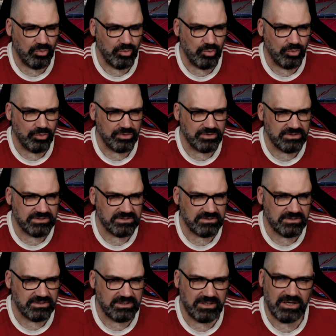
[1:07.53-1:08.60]
Und
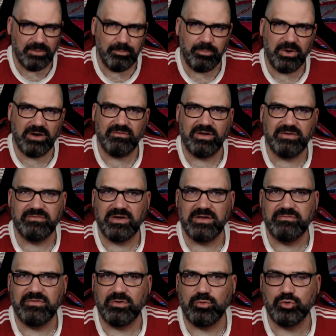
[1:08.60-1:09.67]
in Gladbach waren wir
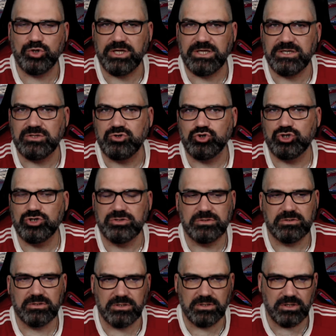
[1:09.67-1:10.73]
einfach unterirdisch.
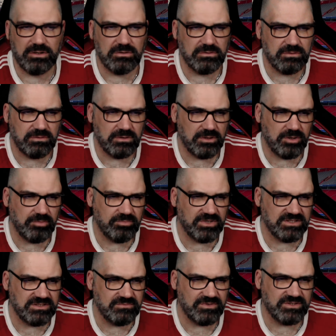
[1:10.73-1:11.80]
Ja. Ähm,
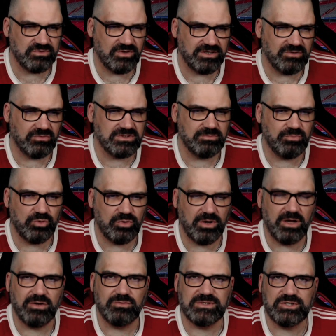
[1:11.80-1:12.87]
da sind wir zu Recht aus dem
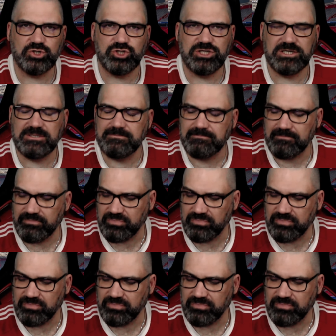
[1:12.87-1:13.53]
Pokal ausgeschieden.